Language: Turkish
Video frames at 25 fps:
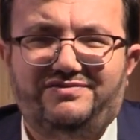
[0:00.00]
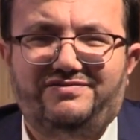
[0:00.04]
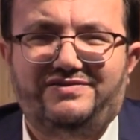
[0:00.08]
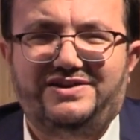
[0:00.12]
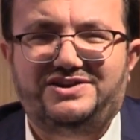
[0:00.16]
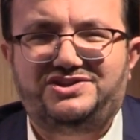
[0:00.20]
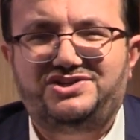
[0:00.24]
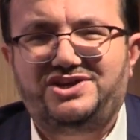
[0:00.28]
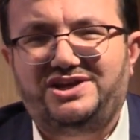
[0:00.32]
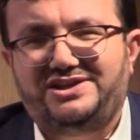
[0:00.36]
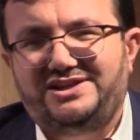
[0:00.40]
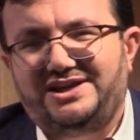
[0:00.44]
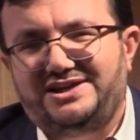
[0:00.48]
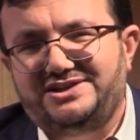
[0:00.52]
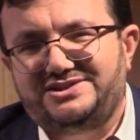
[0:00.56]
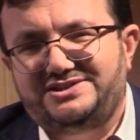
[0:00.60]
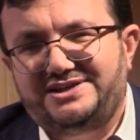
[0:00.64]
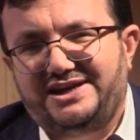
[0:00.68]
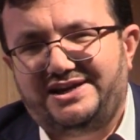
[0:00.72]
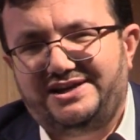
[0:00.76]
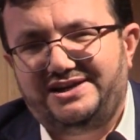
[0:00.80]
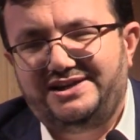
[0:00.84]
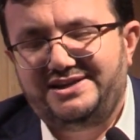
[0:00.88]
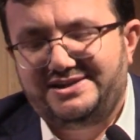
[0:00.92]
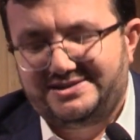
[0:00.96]
ve şeytan
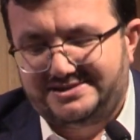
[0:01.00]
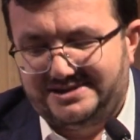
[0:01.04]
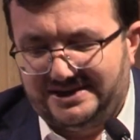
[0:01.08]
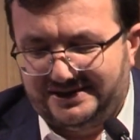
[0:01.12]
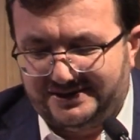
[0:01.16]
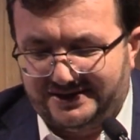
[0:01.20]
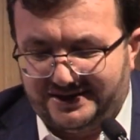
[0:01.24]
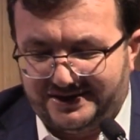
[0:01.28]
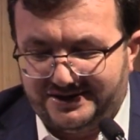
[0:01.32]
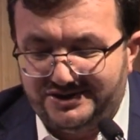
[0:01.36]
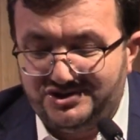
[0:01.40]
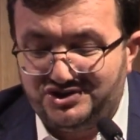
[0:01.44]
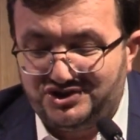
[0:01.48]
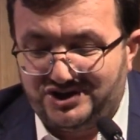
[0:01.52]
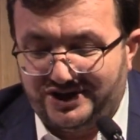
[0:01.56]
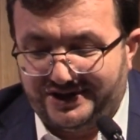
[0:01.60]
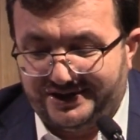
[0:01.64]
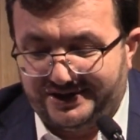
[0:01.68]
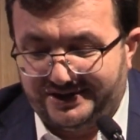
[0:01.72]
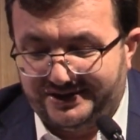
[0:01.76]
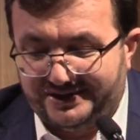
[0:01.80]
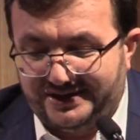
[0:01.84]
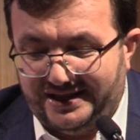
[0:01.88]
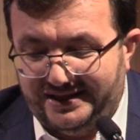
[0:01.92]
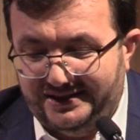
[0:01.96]
şerli insanların
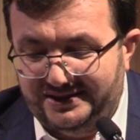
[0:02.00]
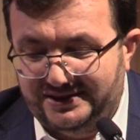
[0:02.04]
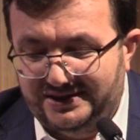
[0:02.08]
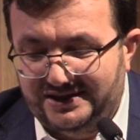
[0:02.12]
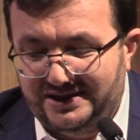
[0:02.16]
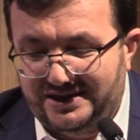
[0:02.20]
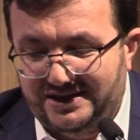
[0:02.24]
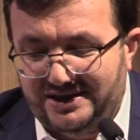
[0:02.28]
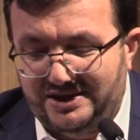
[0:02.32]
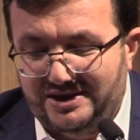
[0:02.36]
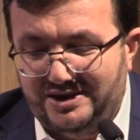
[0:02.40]
şerrinden